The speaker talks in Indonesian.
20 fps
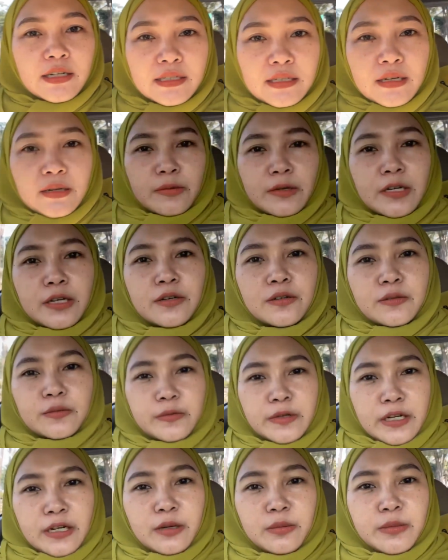Assalamualaikum,
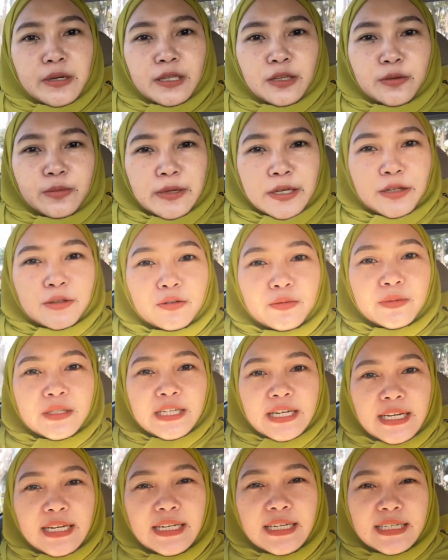welcome back to my youtube
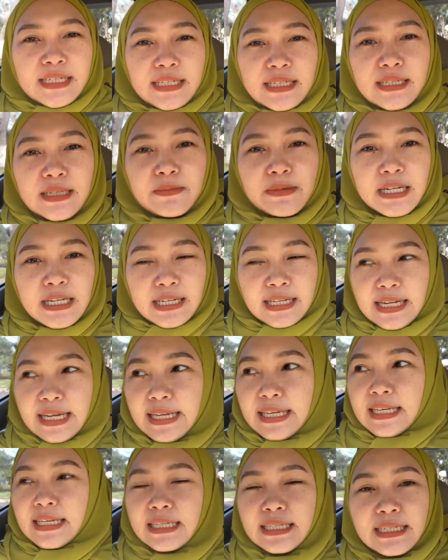channel Balik
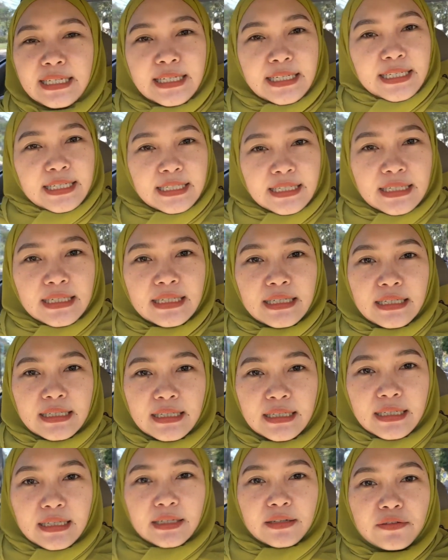lagi di
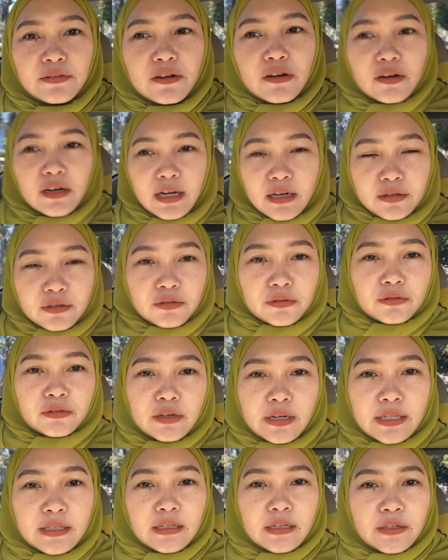vlog aku,
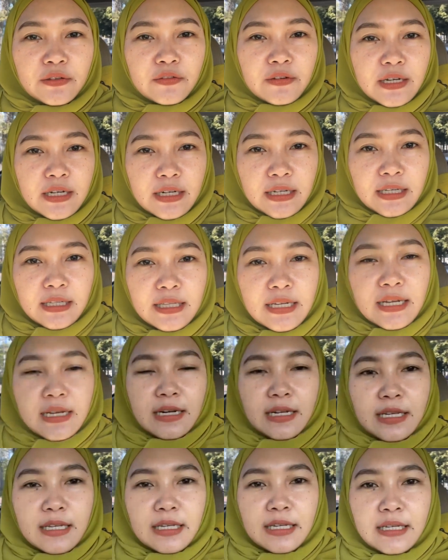Andri Farid
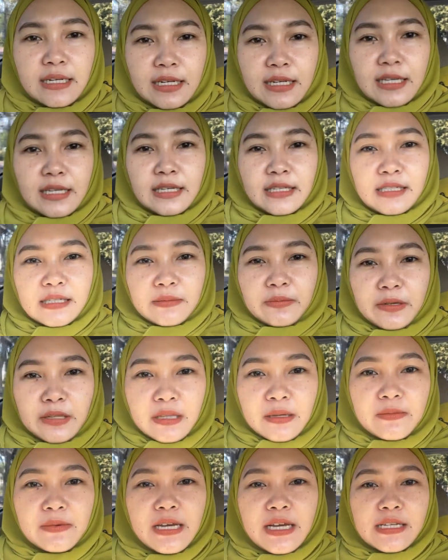Hari ini
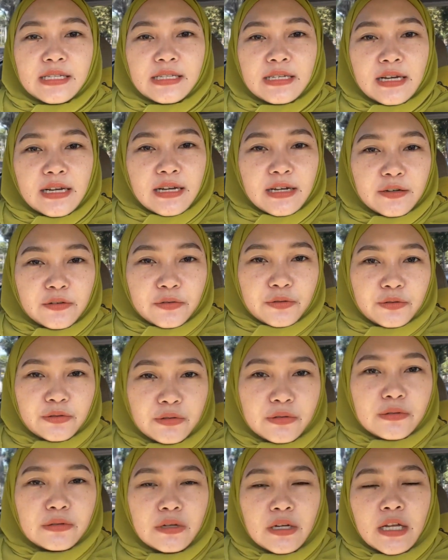seperti biasa
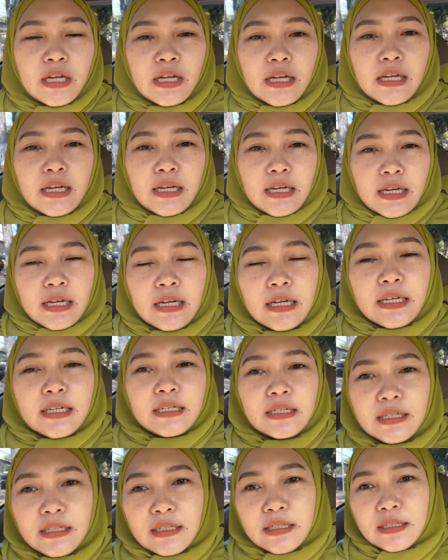aku
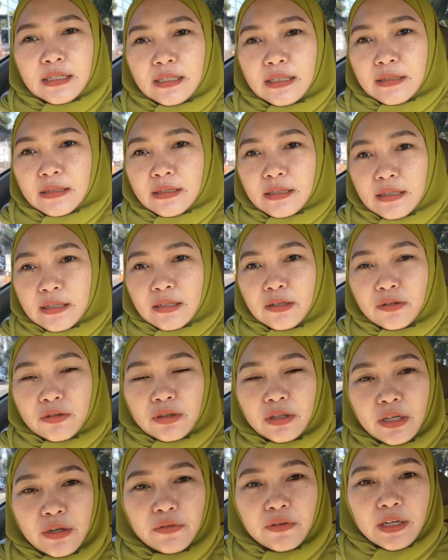uh, eh,
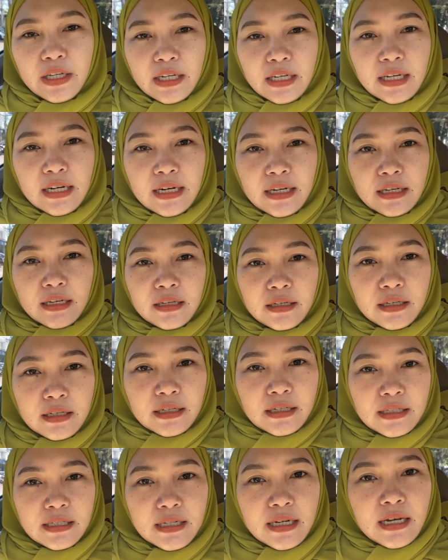OTW nih lagi
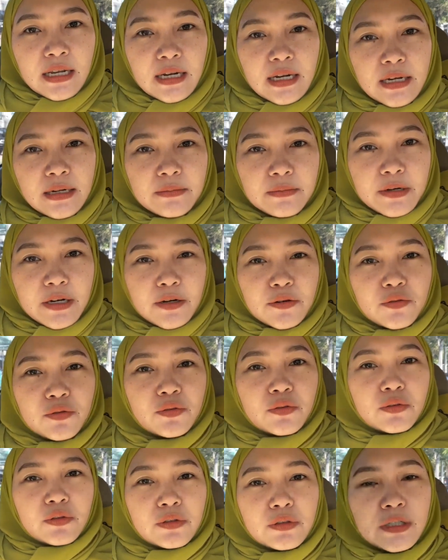di jalan
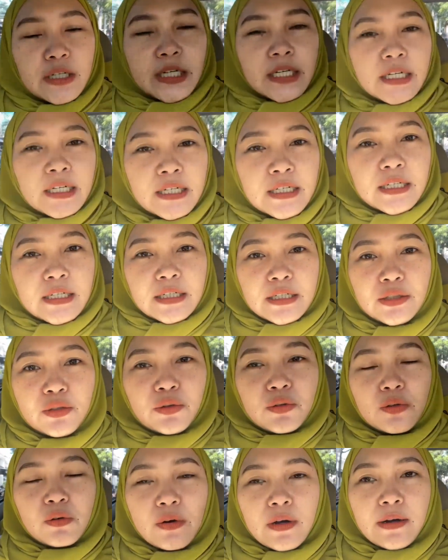Mau ke
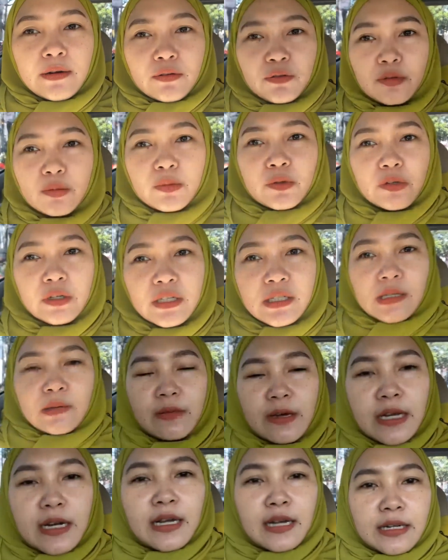toko aku, mau ngisi
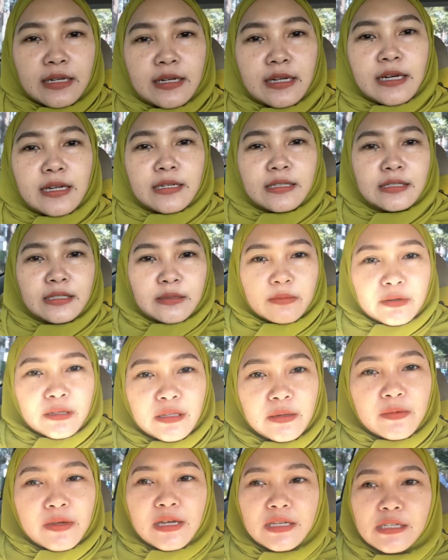barang Dan
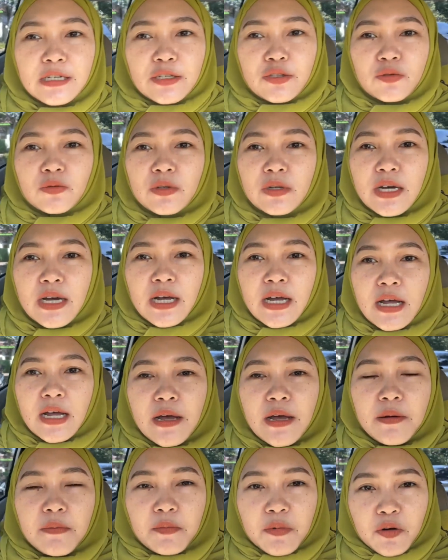seperti biasa juga
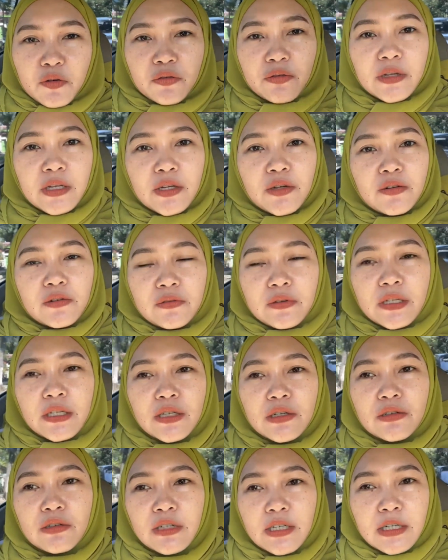mau
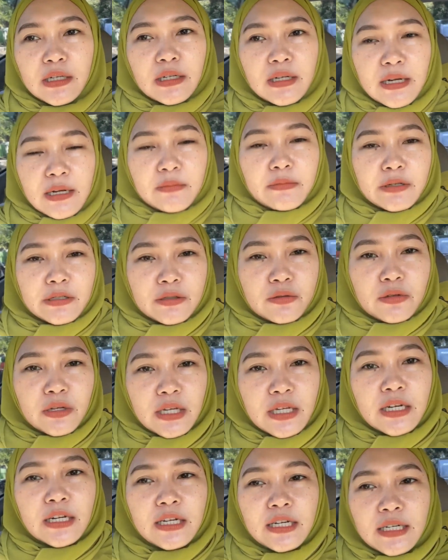video-videoin dan
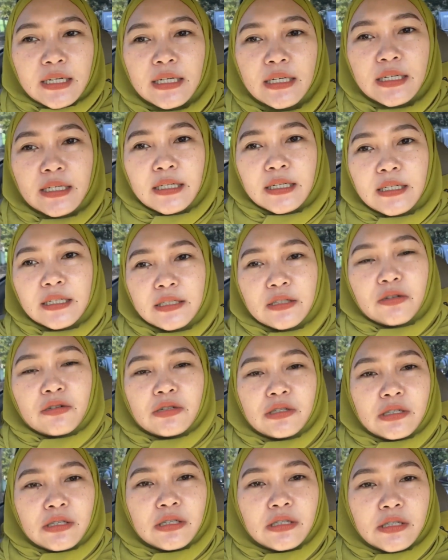masukin ke
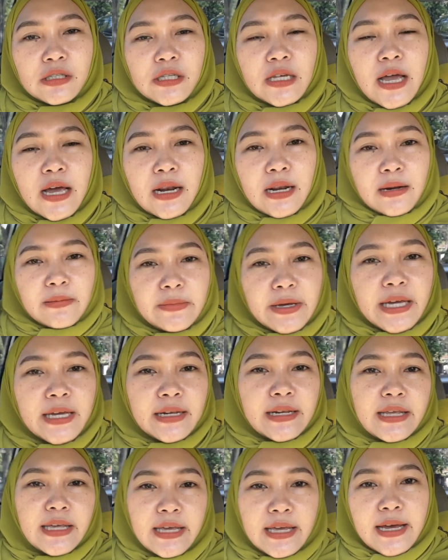sosial
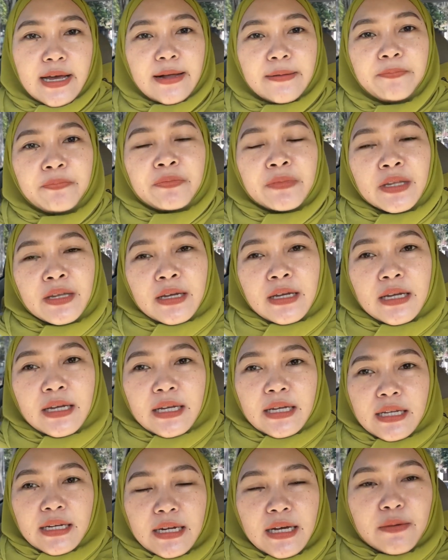media
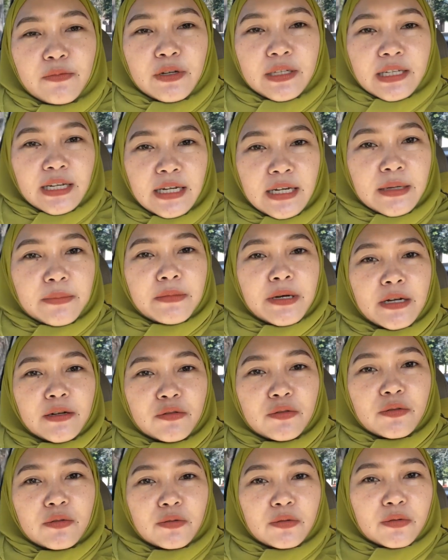Nah buat kalian yang
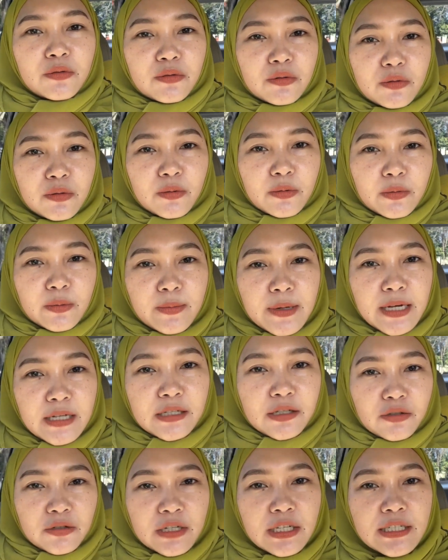baru
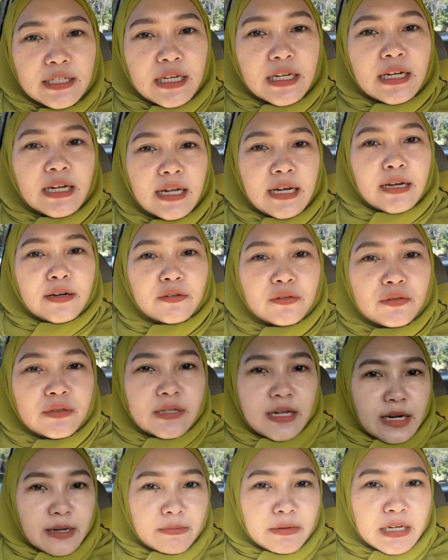masuk di channel aku
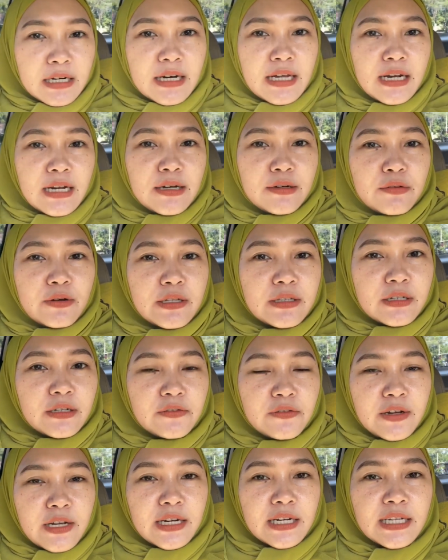Salam kenal, aku Andri
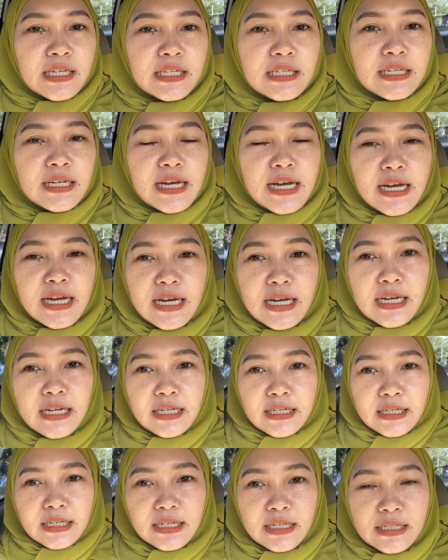Farid
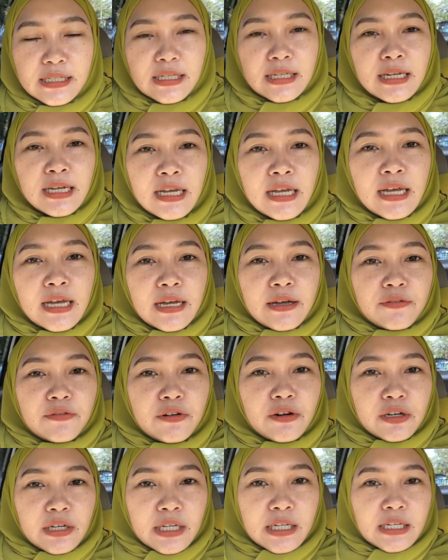Dan
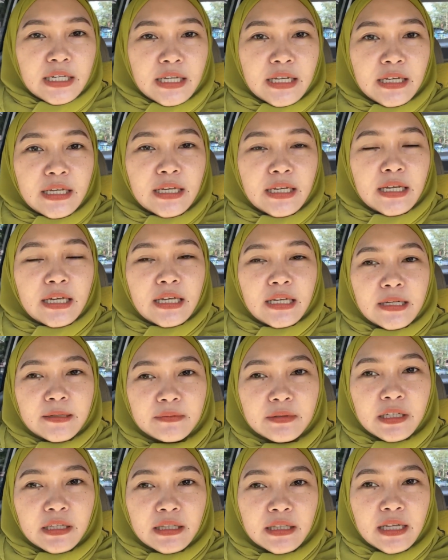vlog ini
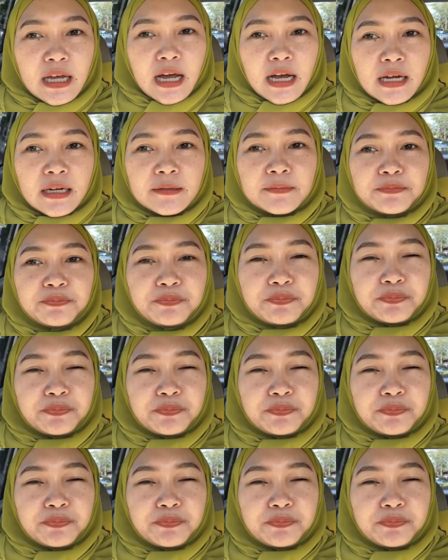tentang